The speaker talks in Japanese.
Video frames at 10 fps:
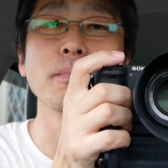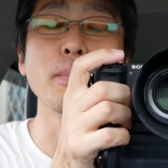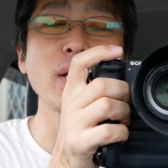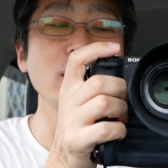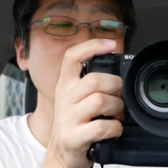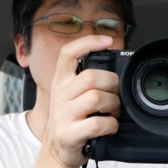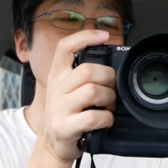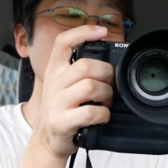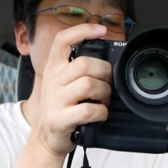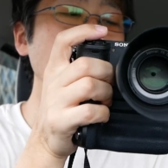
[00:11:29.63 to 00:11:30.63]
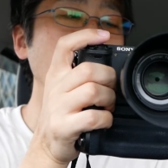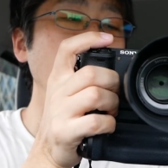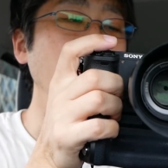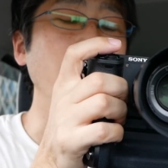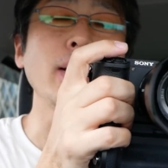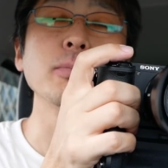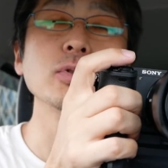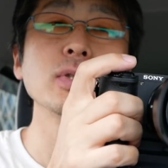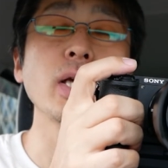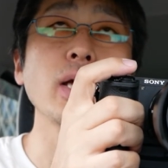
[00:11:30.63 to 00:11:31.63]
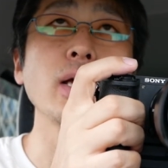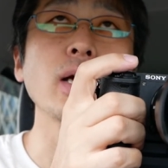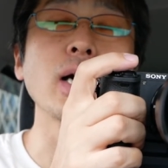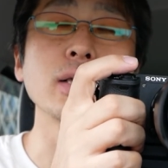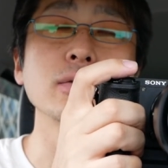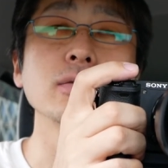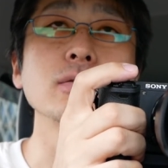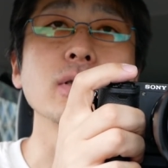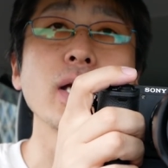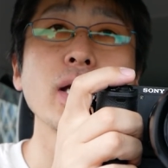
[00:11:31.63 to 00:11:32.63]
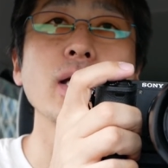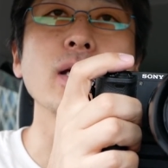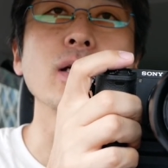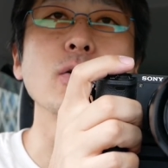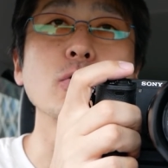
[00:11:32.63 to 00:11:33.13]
メイキーの MK-A6500